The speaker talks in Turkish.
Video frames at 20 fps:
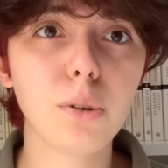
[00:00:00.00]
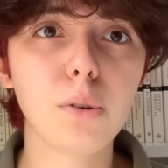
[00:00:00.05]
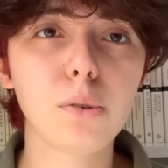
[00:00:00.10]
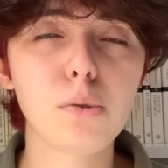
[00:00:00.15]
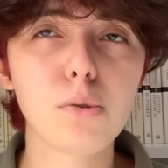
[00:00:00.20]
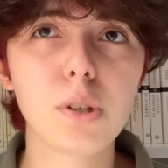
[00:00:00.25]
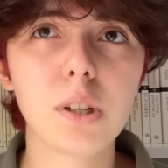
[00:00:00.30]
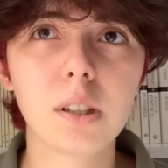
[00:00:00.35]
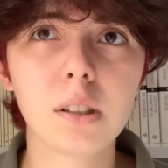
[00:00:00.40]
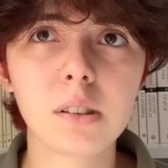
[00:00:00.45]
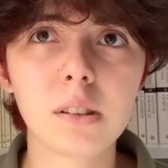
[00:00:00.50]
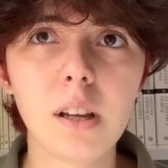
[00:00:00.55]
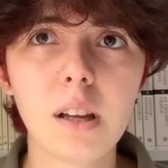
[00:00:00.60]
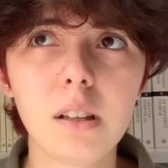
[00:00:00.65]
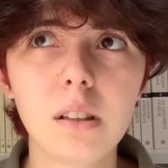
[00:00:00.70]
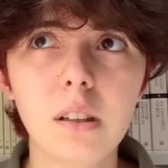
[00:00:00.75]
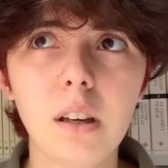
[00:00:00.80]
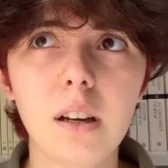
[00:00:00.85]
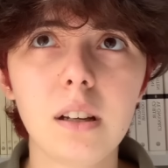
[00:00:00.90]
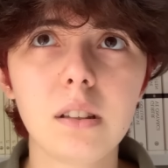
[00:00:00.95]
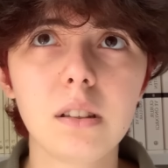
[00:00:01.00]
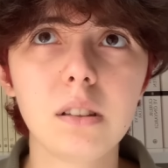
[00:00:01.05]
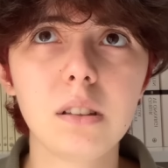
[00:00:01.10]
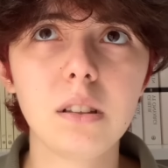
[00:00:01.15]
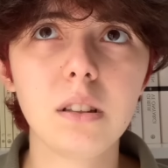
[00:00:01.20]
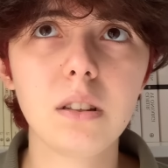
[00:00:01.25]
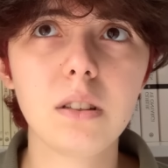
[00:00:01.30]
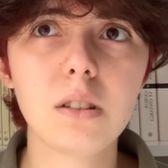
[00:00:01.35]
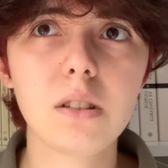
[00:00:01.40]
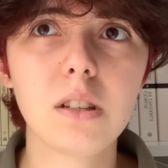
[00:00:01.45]
10 üzerinden yani
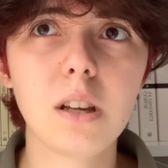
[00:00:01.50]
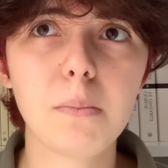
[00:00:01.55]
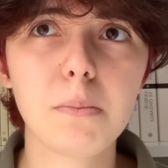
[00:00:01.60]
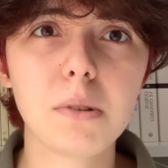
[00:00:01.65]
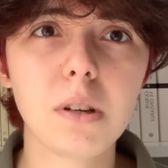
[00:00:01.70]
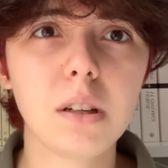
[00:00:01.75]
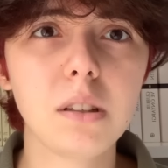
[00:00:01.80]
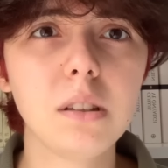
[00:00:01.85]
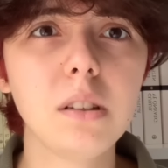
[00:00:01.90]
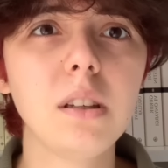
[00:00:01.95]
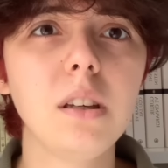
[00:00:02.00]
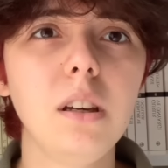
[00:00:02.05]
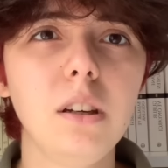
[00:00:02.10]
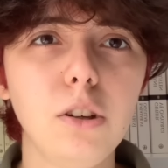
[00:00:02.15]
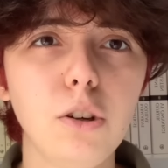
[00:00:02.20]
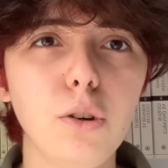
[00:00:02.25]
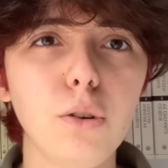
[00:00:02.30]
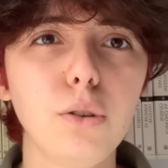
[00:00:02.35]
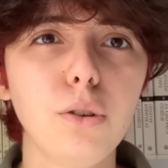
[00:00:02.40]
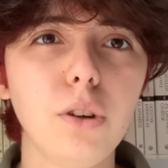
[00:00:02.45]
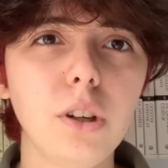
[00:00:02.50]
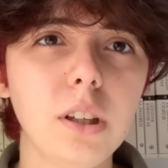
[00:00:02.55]
yıldız yapsaydık 2 oluyor.